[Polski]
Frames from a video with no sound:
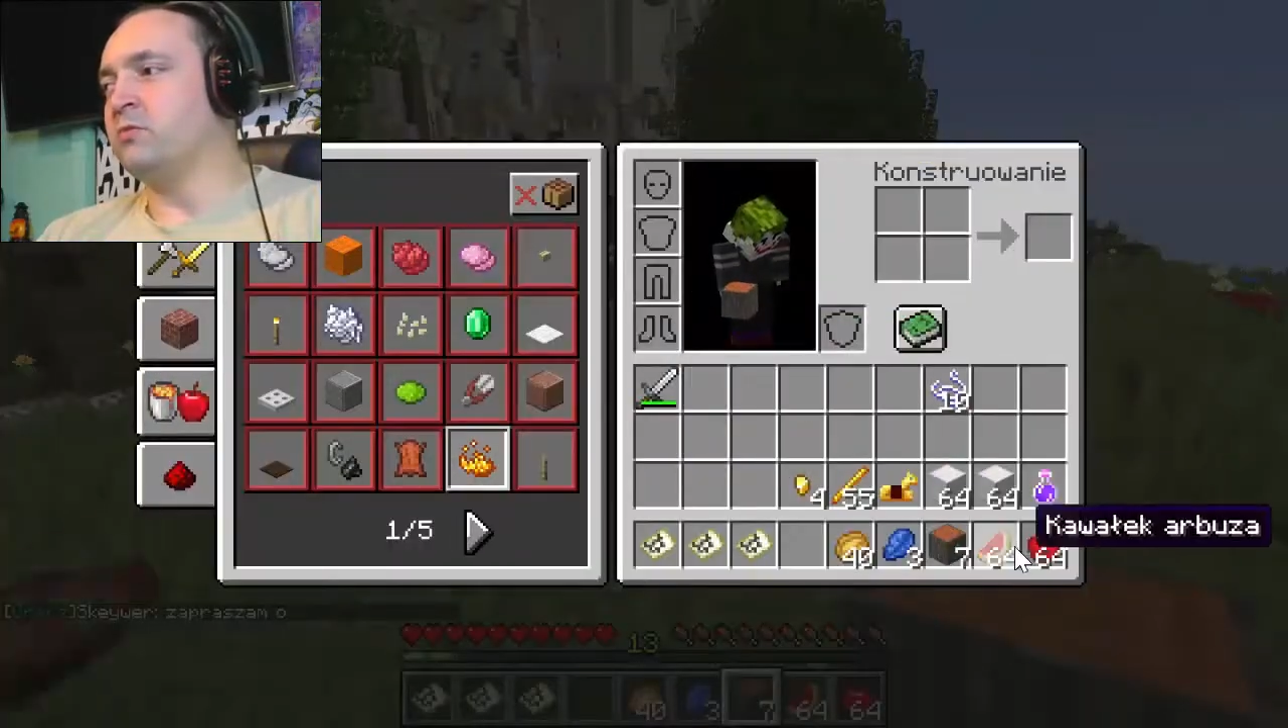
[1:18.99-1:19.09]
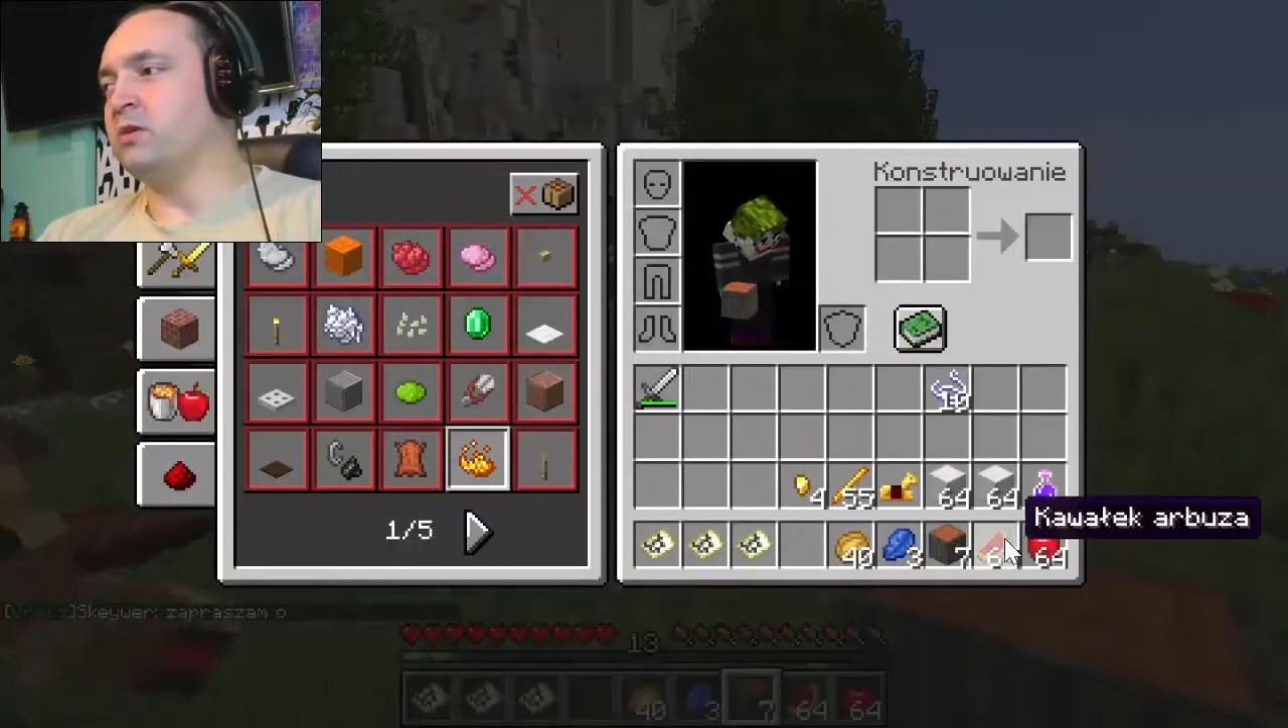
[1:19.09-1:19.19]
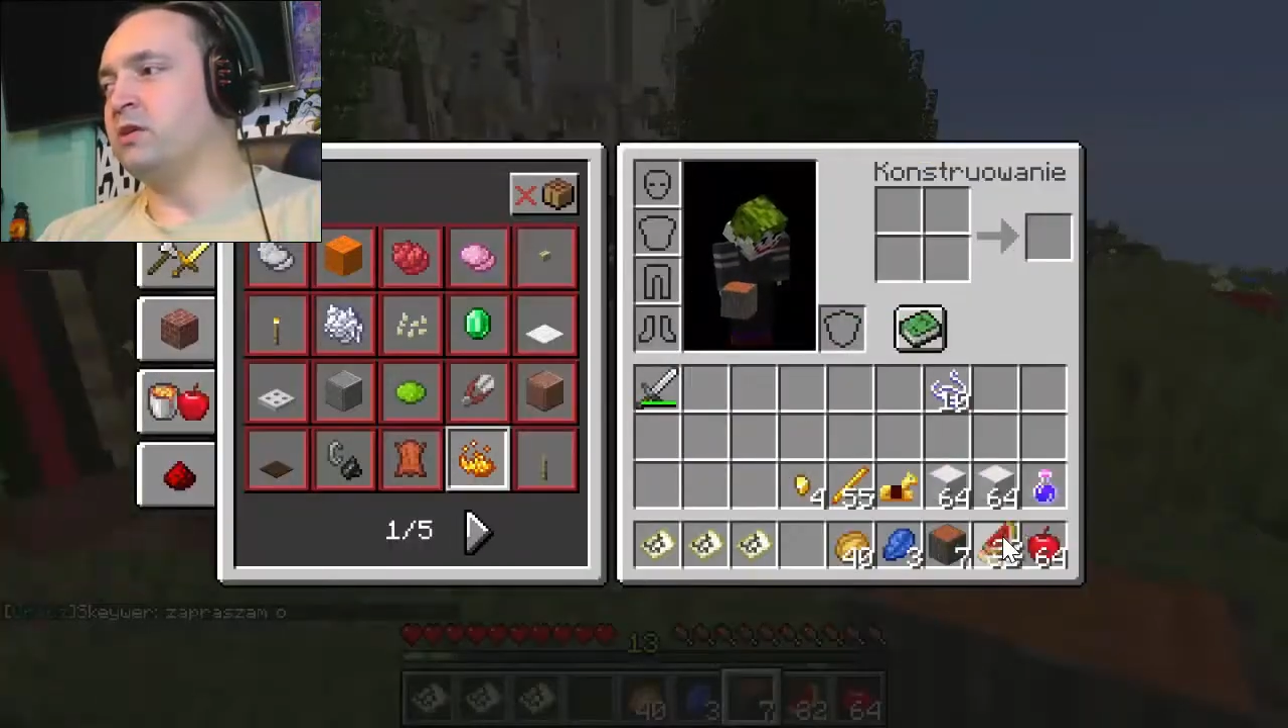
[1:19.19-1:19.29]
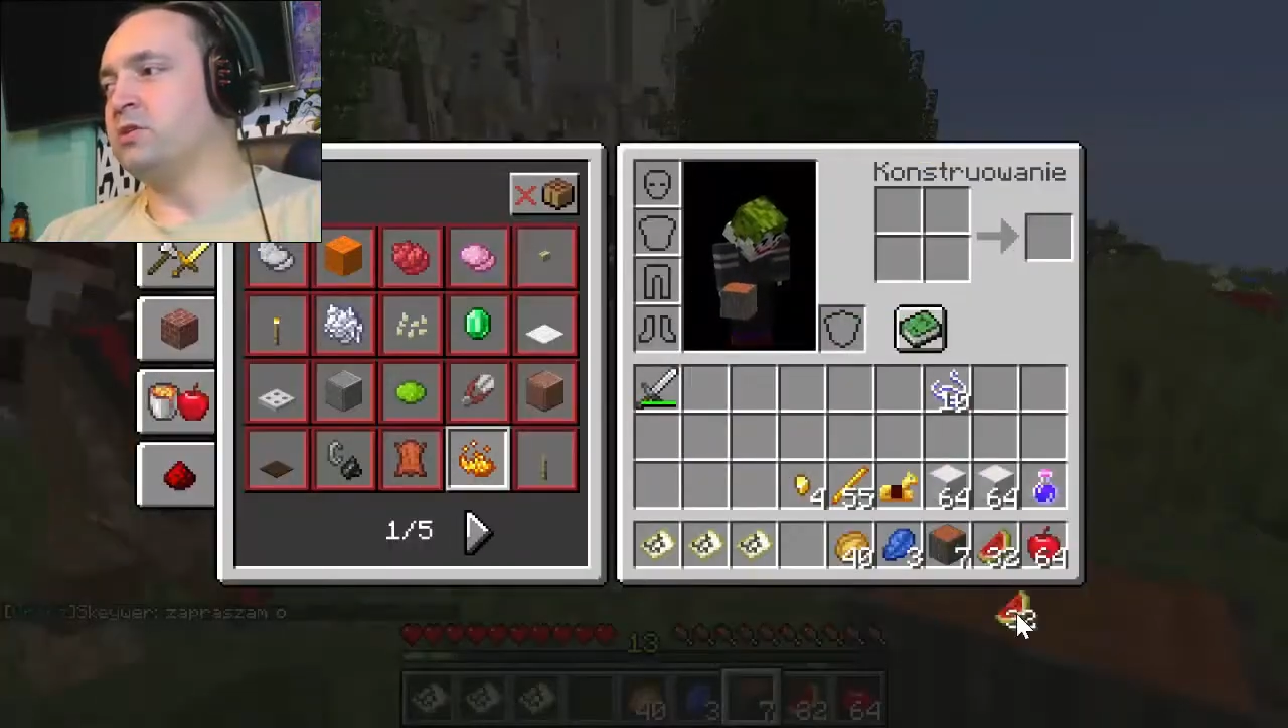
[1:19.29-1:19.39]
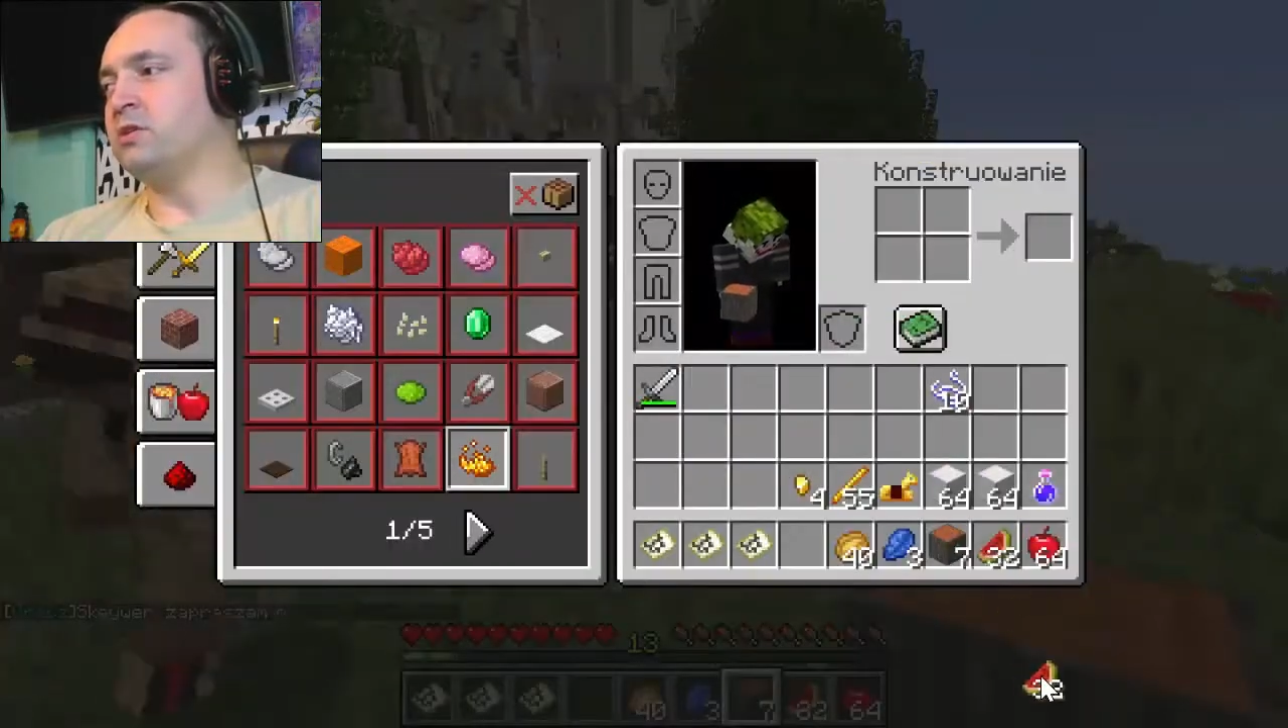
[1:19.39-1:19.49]

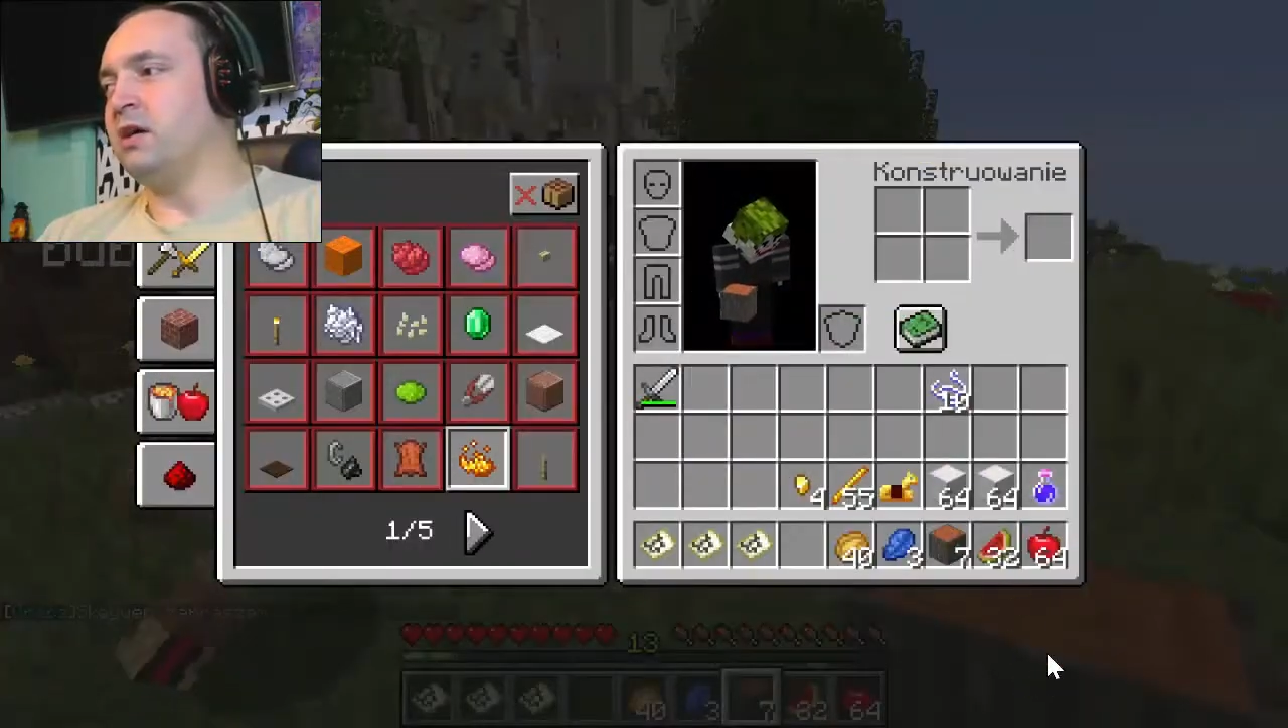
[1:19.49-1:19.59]
mogę dać,